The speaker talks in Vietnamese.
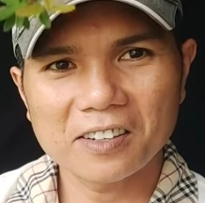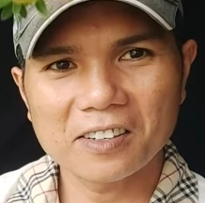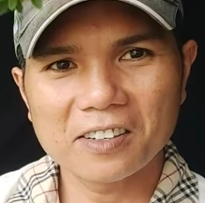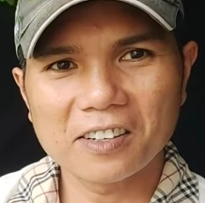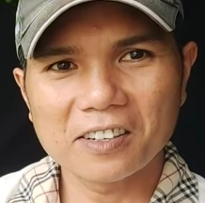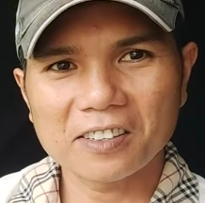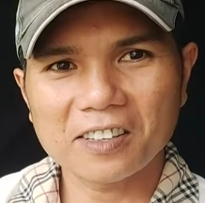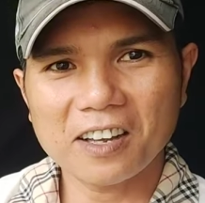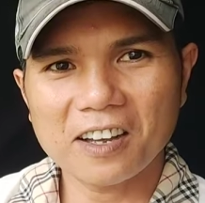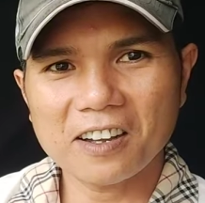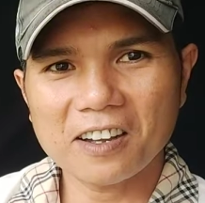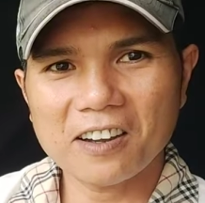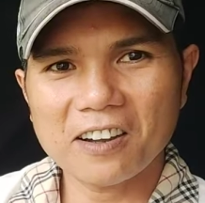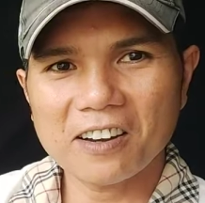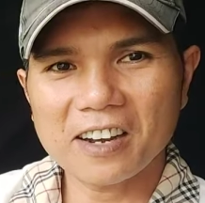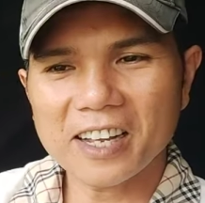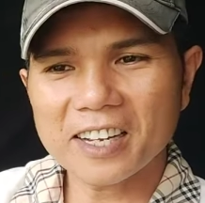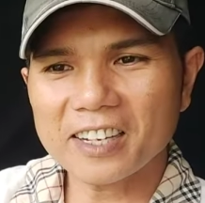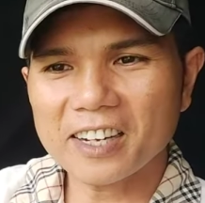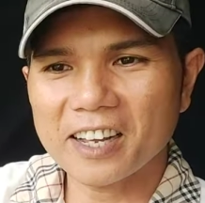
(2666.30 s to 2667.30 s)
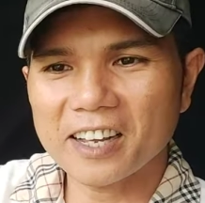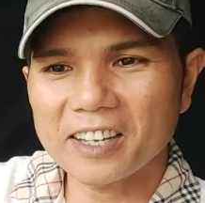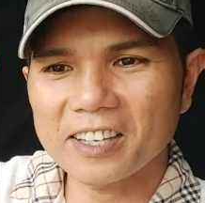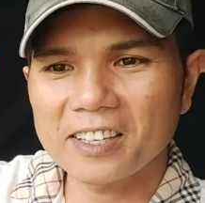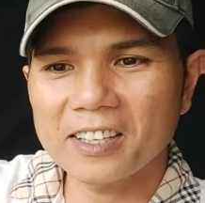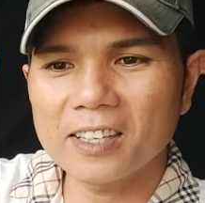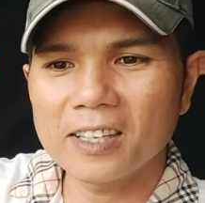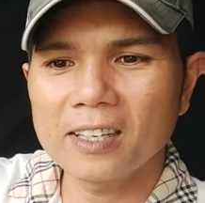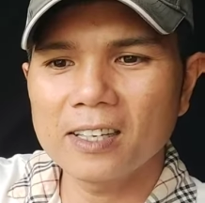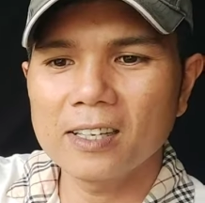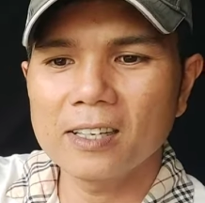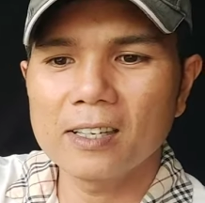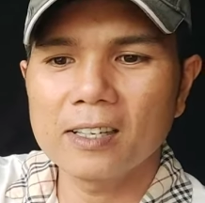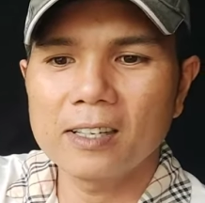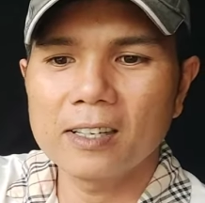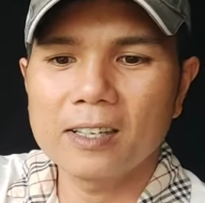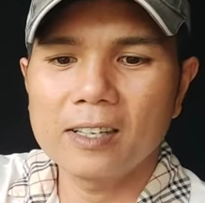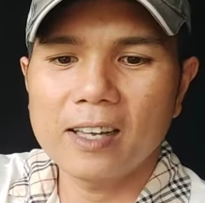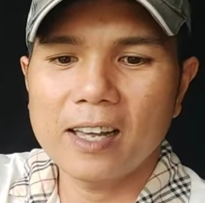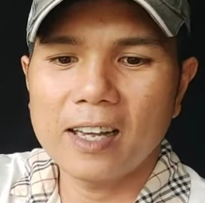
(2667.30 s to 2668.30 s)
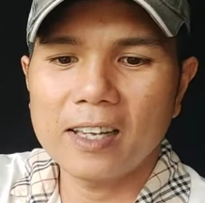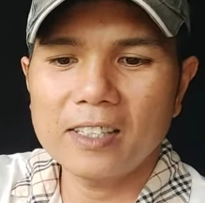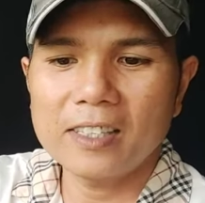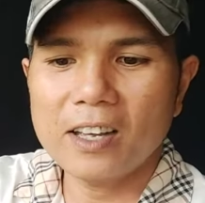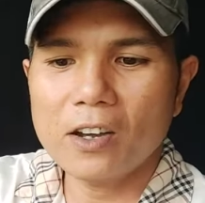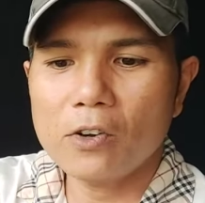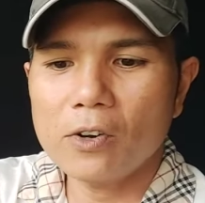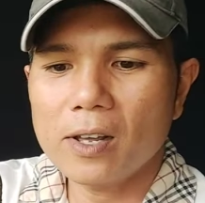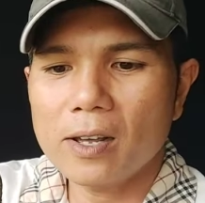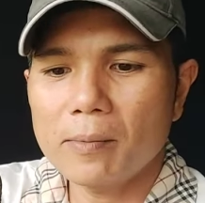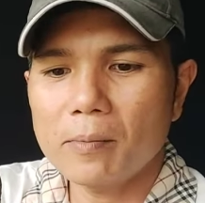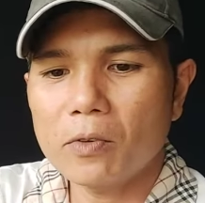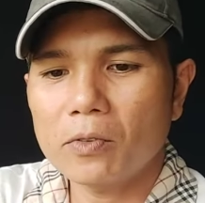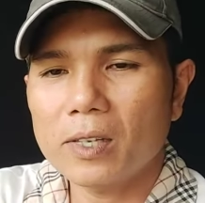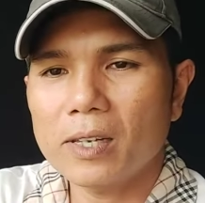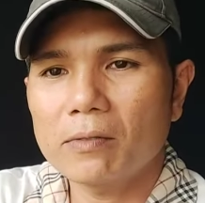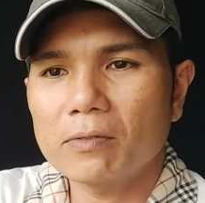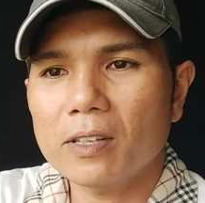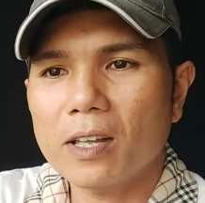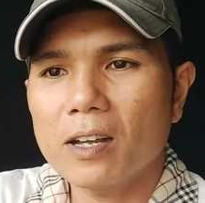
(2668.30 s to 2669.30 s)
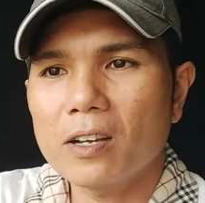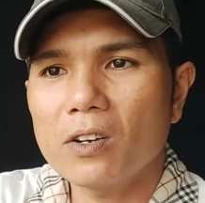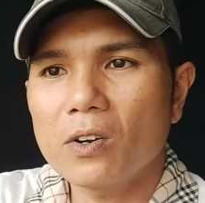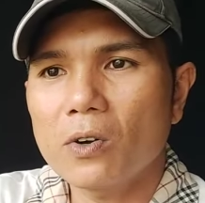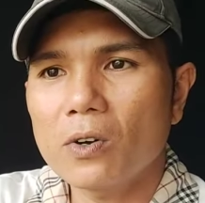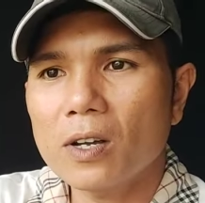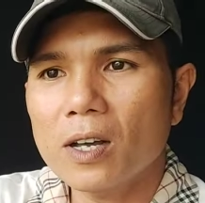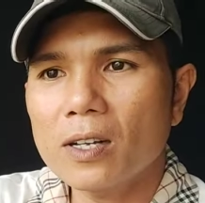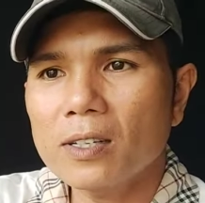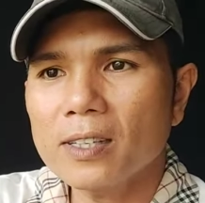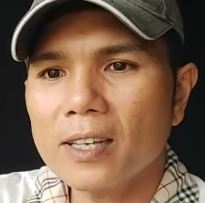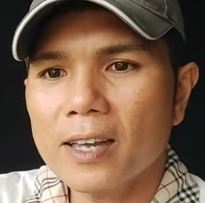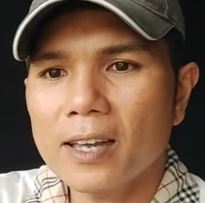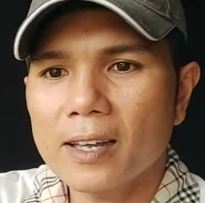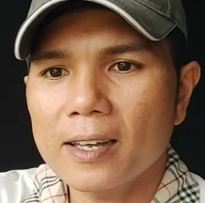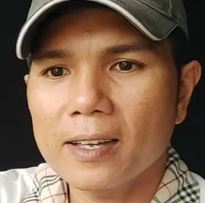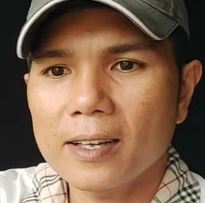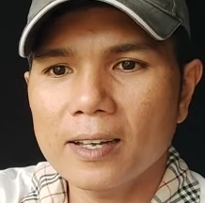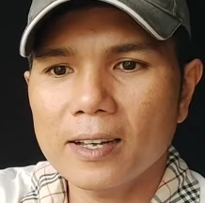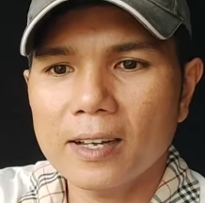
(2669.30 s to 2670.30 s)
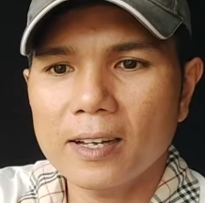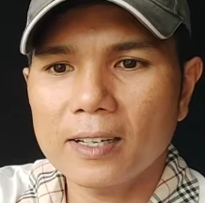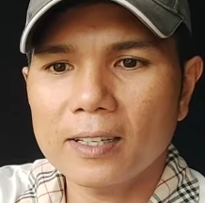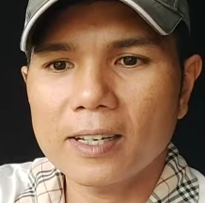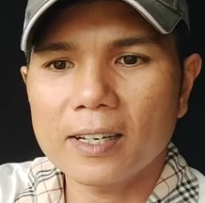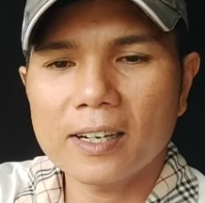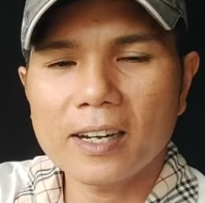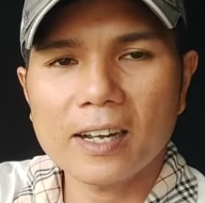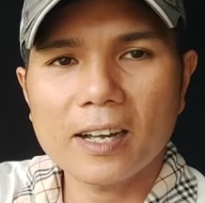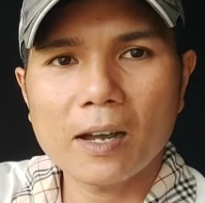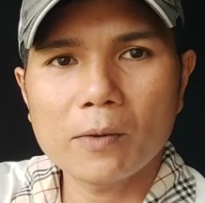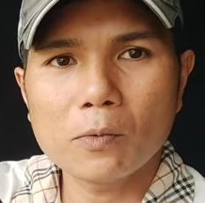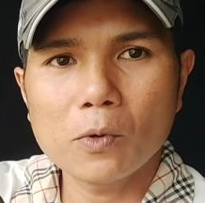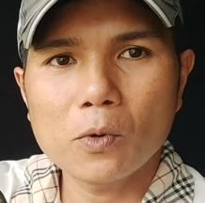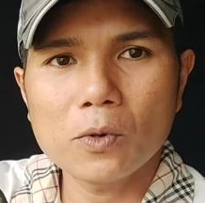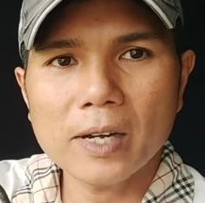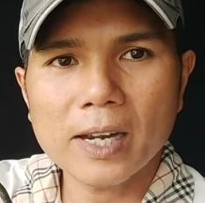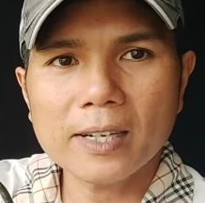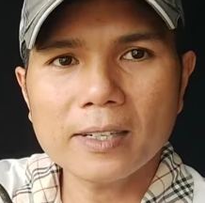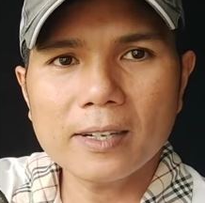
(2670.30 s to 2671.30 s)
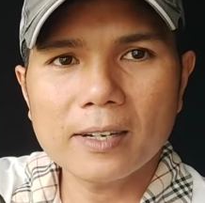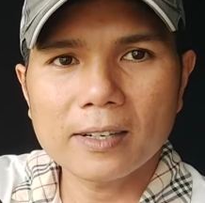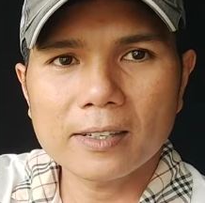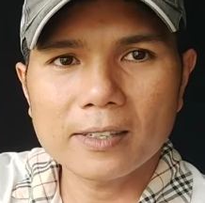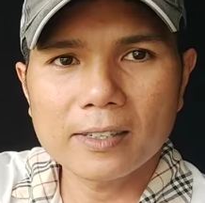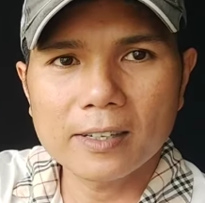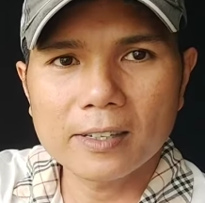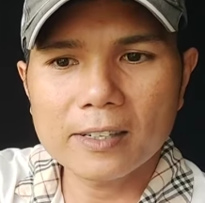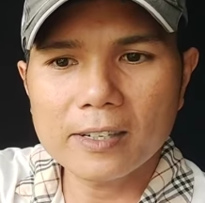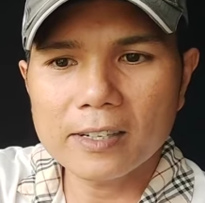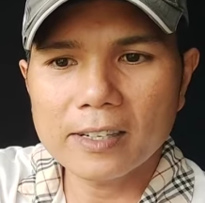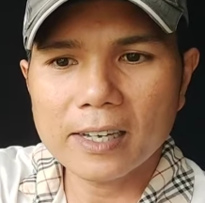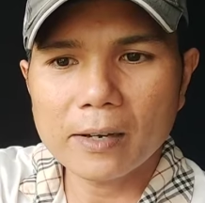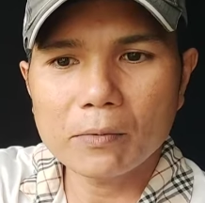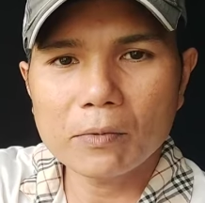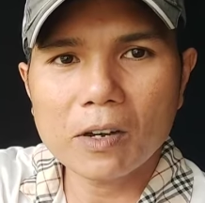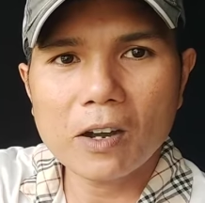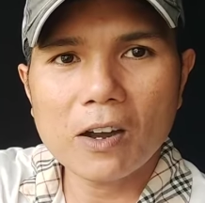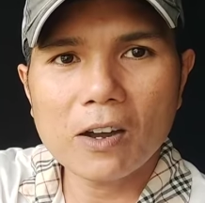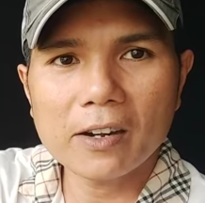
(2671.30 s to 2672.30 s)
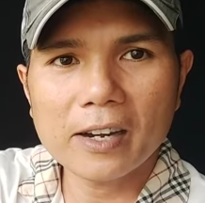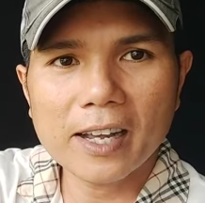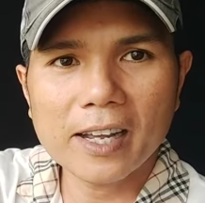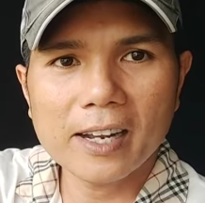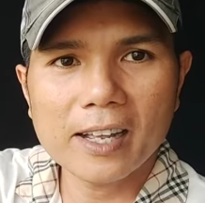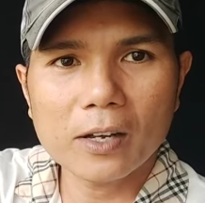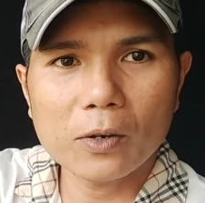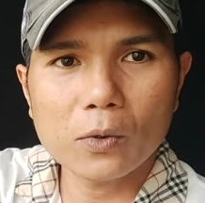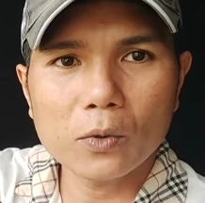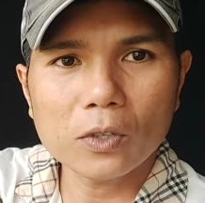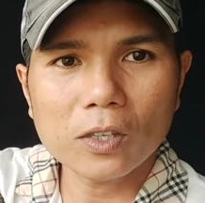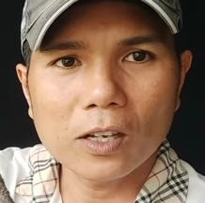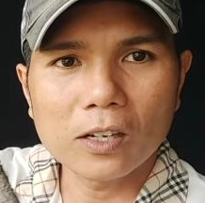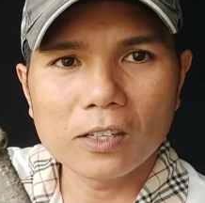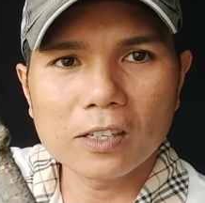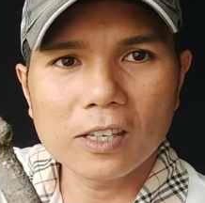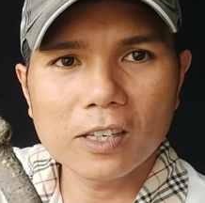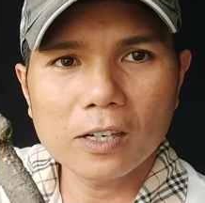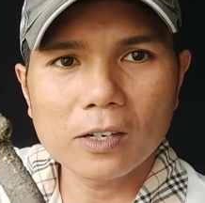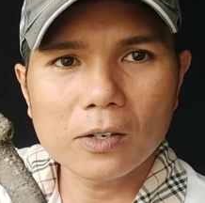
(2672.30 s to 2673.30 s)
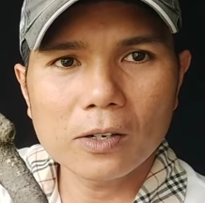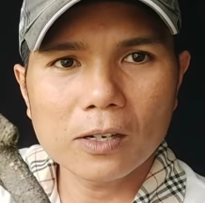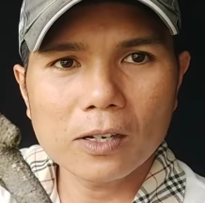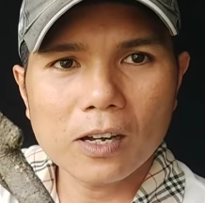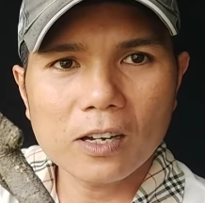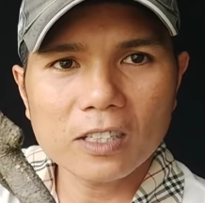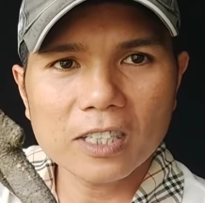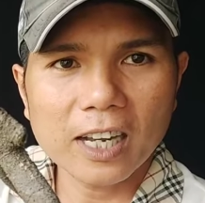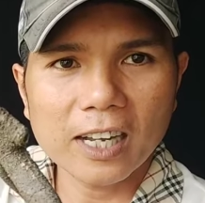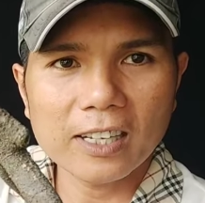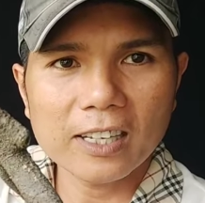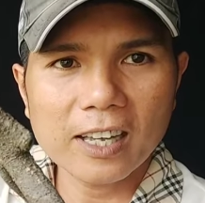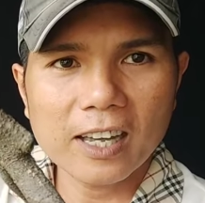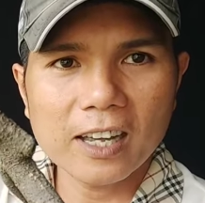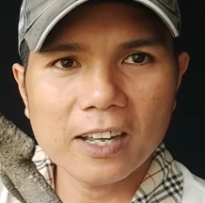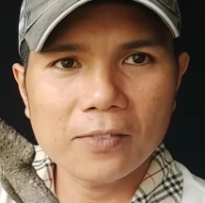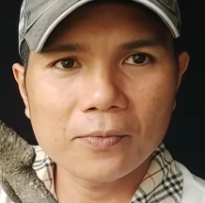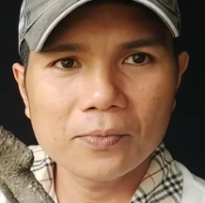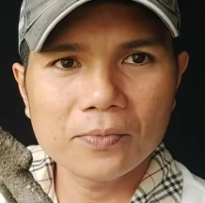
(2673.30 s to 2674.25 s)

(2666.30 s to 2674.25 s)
đường thân co này hai châu là một dòng thân gỗ cứng nha à, thành ra không uống nắng được những đường kem co này là của tự nhiên có sẵn nha